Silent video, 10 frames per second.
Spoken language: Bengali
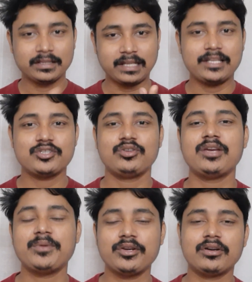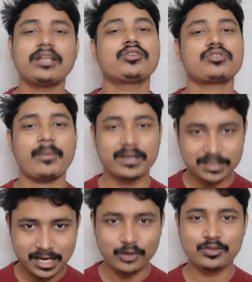তাদের জন্য এই ভিডিওটা তো সবাইকে
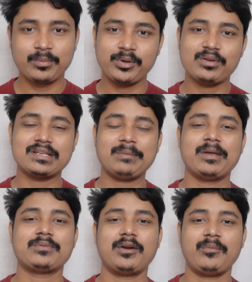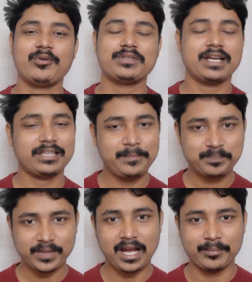স্বাগত আমার ইউটিউব চ্যানেল ম্যাথ ফরার বঙ্গ শেখাতে
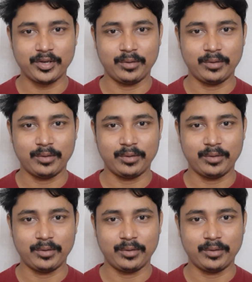আমি